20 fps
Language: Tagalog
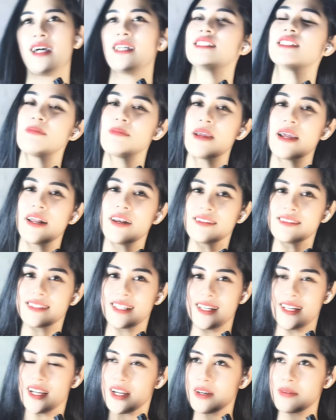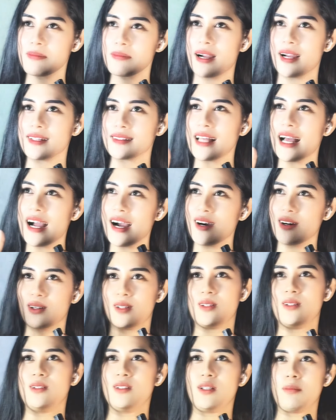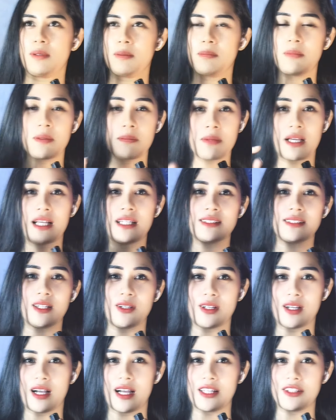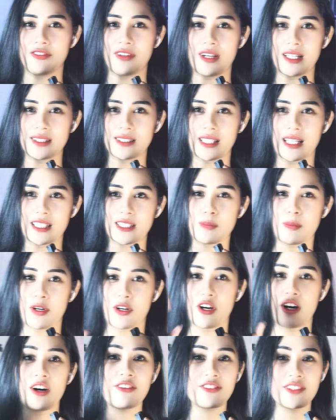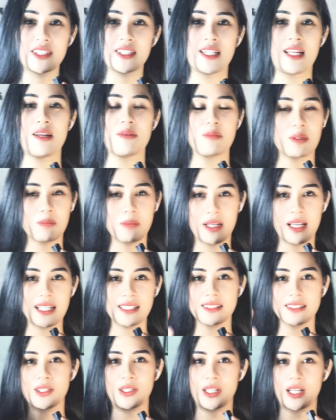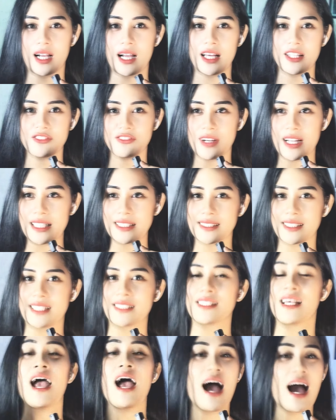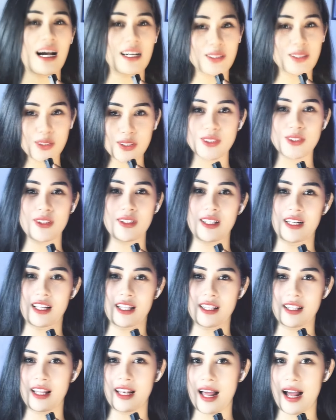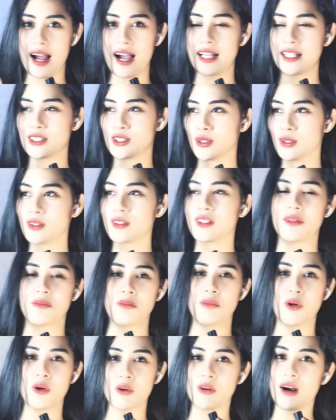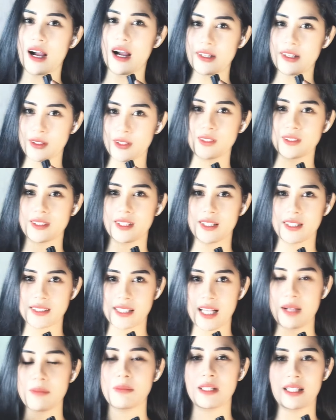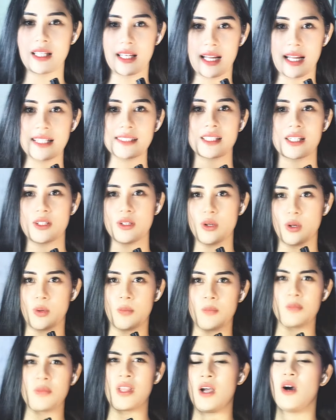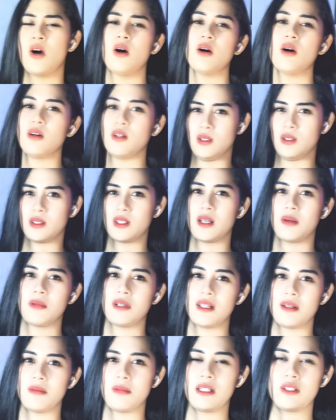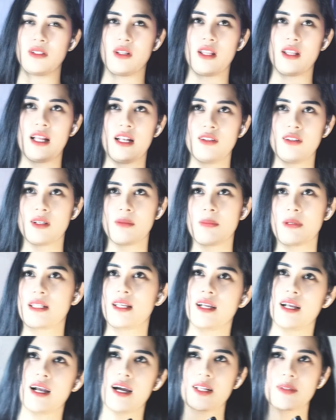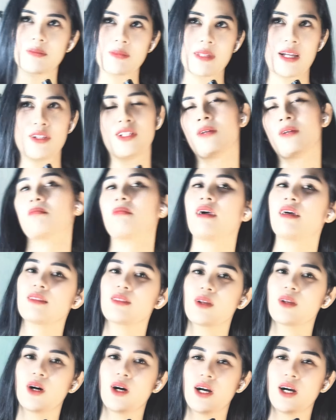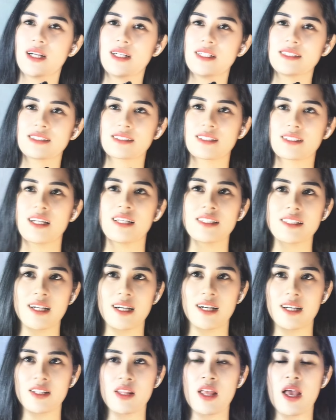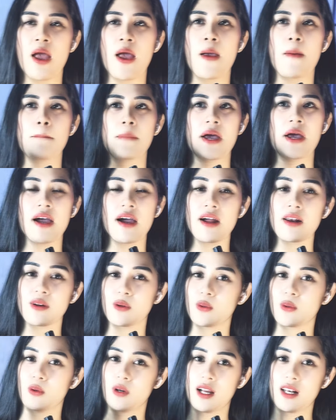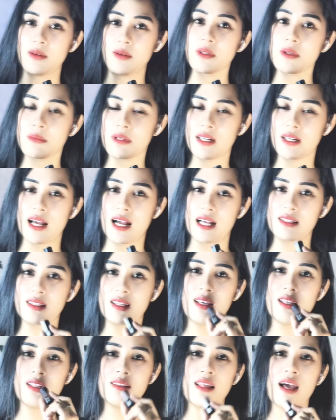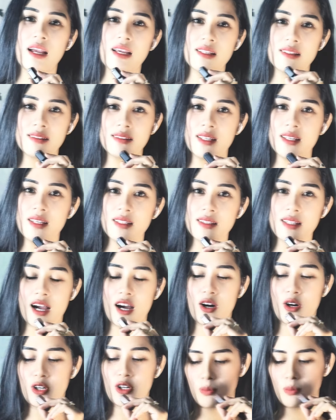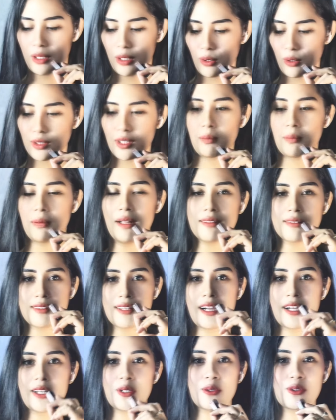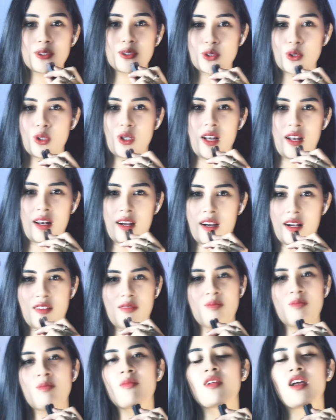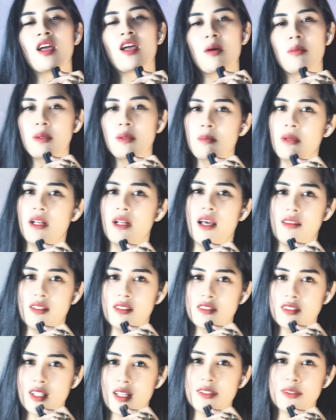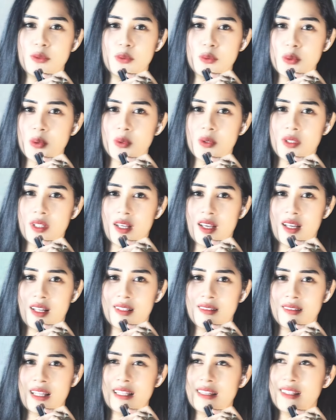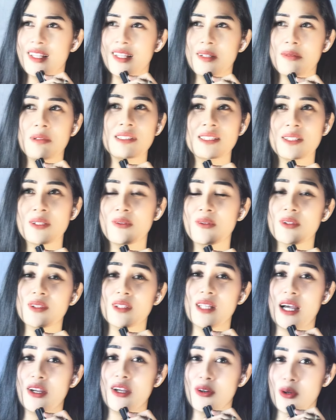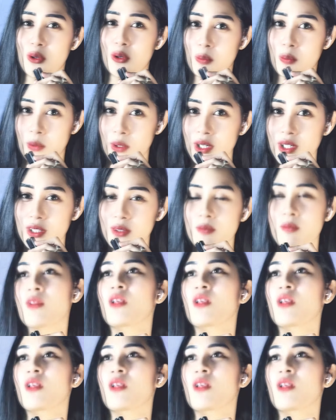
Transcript: Kasi meron talaga mga tao na magbibigay sa'yo ng advices pero after nila magbigay sa'yo ng advices, ang gusto na rin nila is sundin mo kung ano yung sinasabi nila sa'yo. Oo, tama naman yun, lalo na pag naghanap tayo ng mentors, ganyan. Pero kung alam naman natin na hindi na or below the belt na yung gusto nila, eh ba't pa natin sila susundin? Hindi naman siguro tayo robot.